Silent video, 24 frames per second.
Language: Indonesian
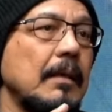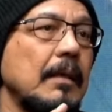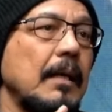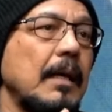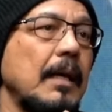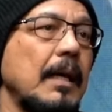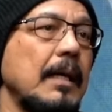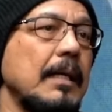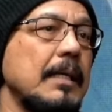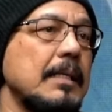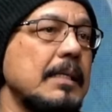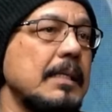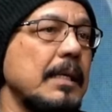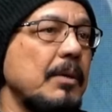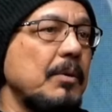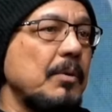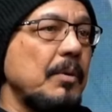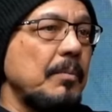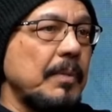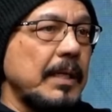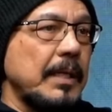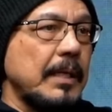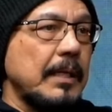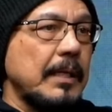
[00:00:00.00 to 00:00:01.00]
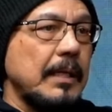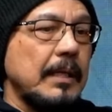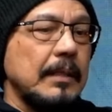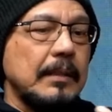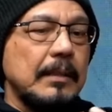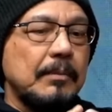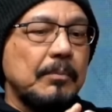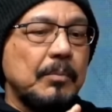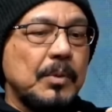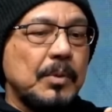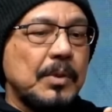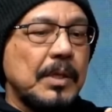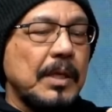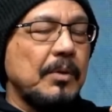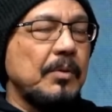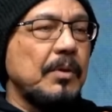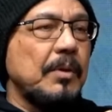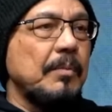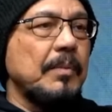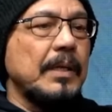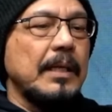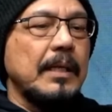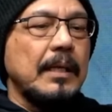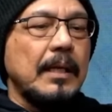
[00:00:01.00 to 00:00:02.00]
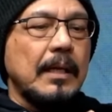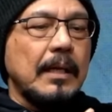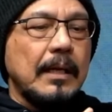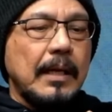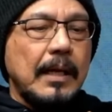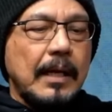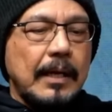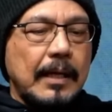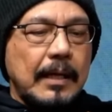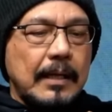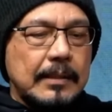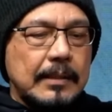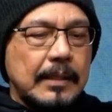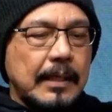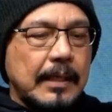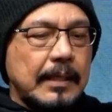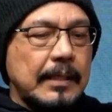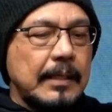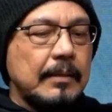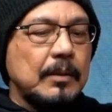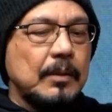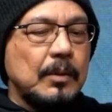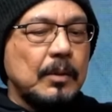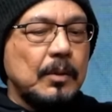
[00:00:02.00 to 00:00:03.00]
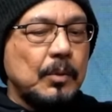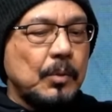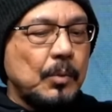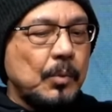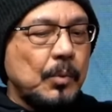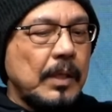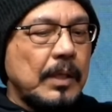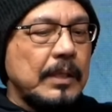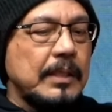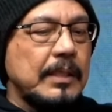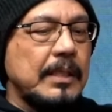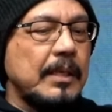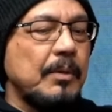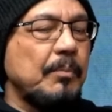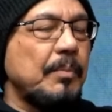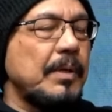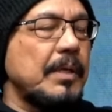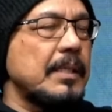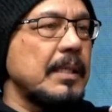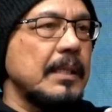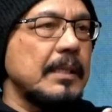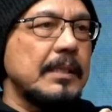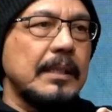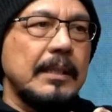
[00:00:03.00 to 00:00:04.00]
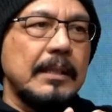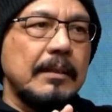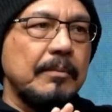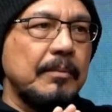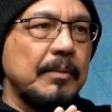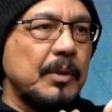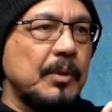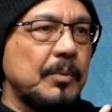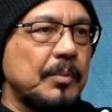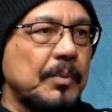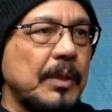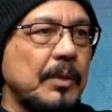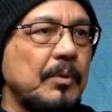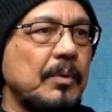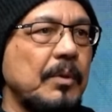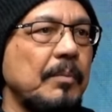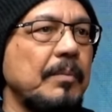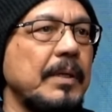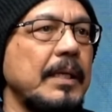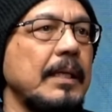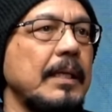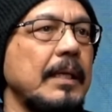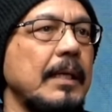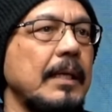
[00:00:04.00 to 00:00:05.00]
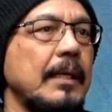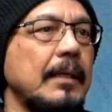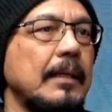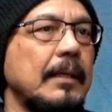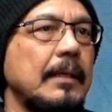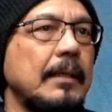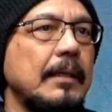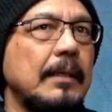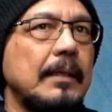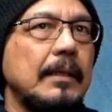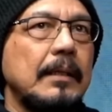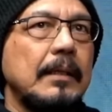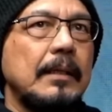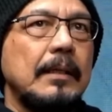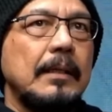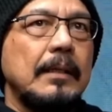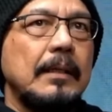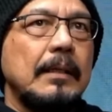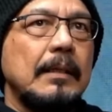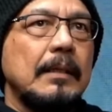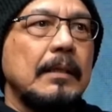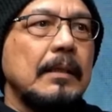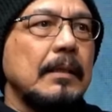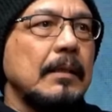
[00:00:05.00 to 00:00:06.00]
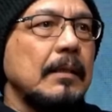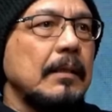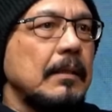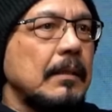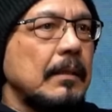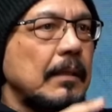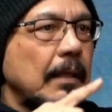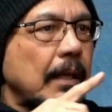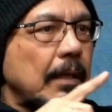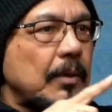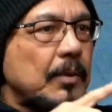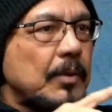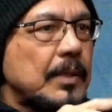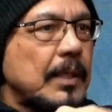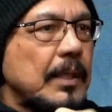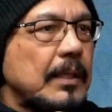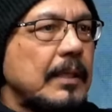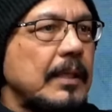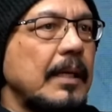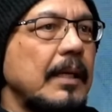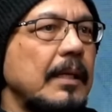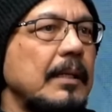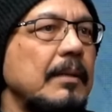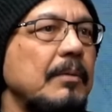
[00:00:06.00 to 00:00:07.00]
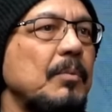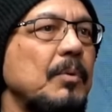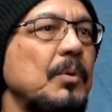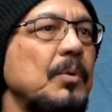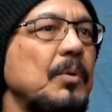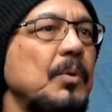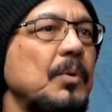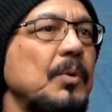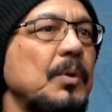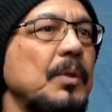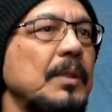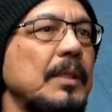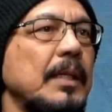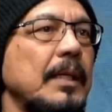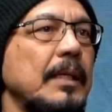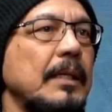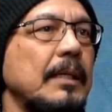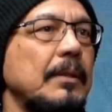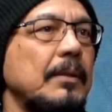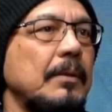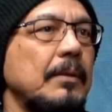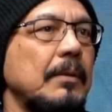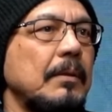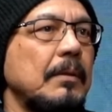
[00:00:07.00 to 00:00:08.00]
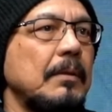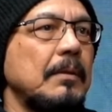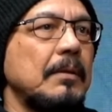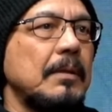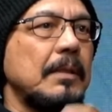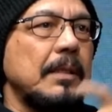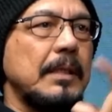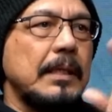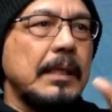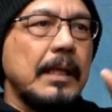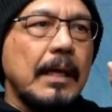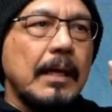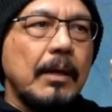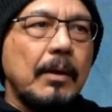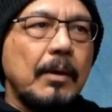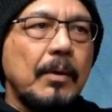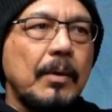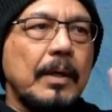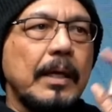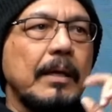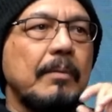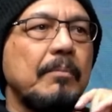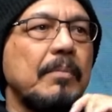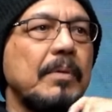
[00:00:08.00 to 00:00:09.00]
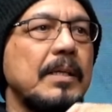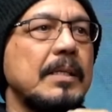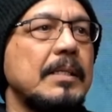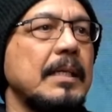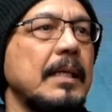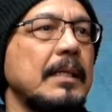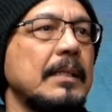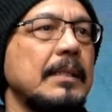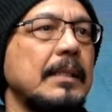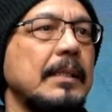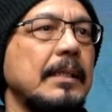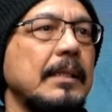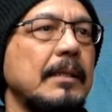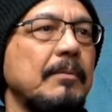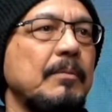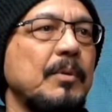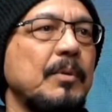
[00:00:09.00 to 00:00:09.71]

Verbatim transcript: Ayah saya udah meninggal, ibu saya udah meninggal, kakak saya yang dua ini yang berjasa dalam hidup saya udah meninggal. Lalu saya teringat ibu guru saya itu, hmm. dia orang yang berjasa dalam